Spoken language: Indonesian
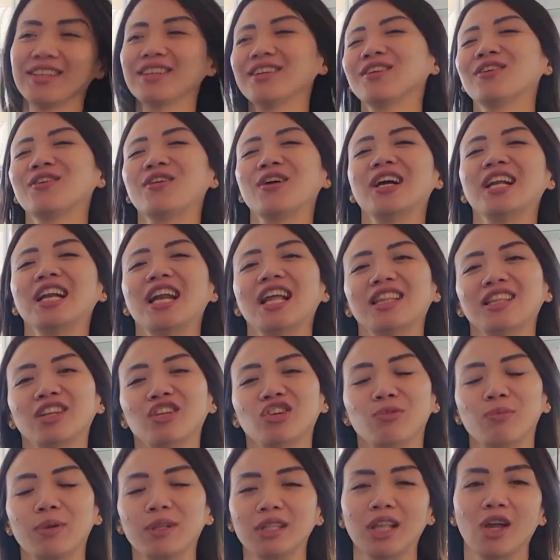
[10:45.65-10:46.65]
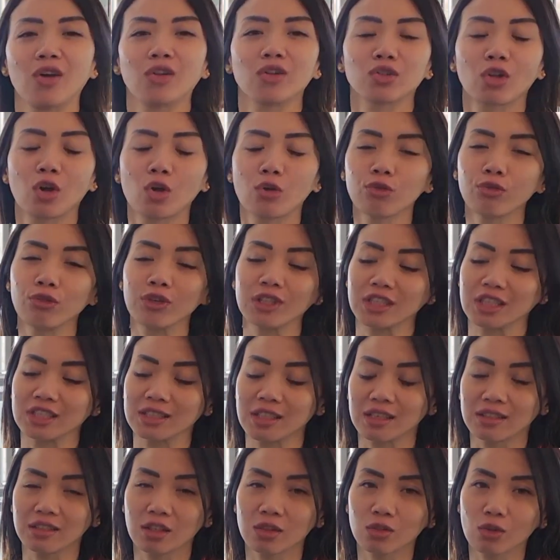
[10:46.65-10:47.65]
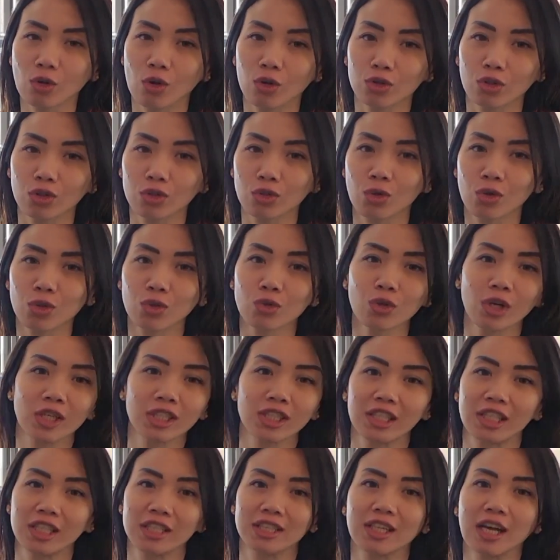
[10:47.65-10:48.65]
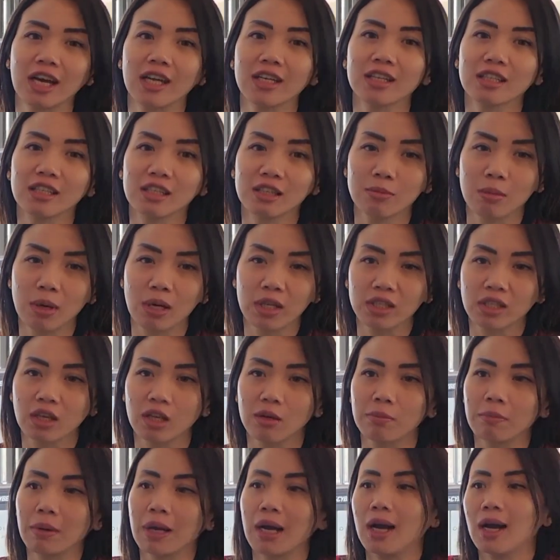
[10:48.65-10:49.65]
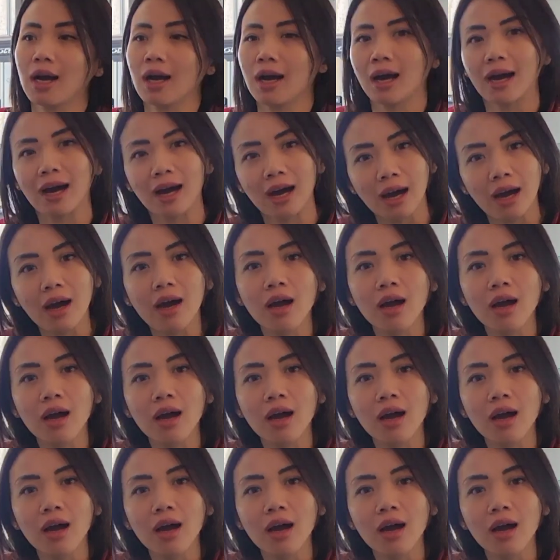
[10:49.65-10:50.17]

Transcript: gue yang latihan udah bertahun-tahun fitness aja tuh otot gue tuh nggak jadi-jadi di bagian paha